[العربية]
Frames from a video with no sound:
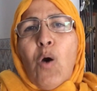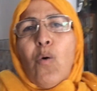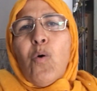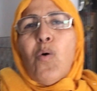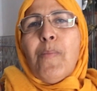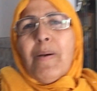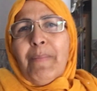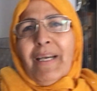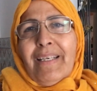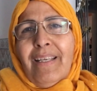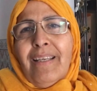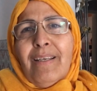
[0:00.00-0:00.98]
وهما
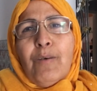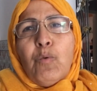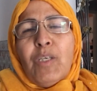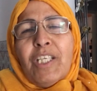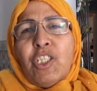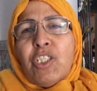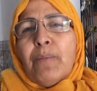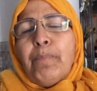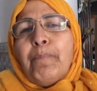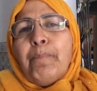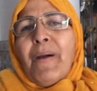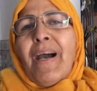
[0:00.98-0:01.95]
معناها
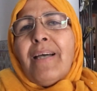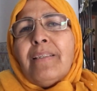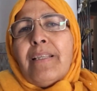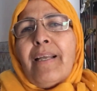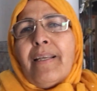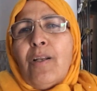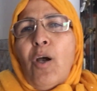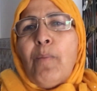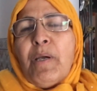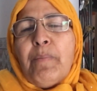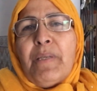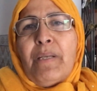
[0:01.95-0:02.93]
والعشره بقات هكا
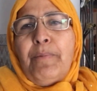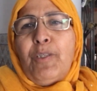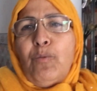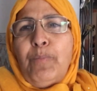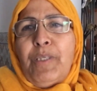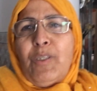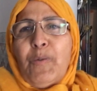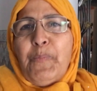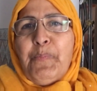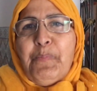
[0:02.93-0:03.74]
لحمه كبيره بيني وبين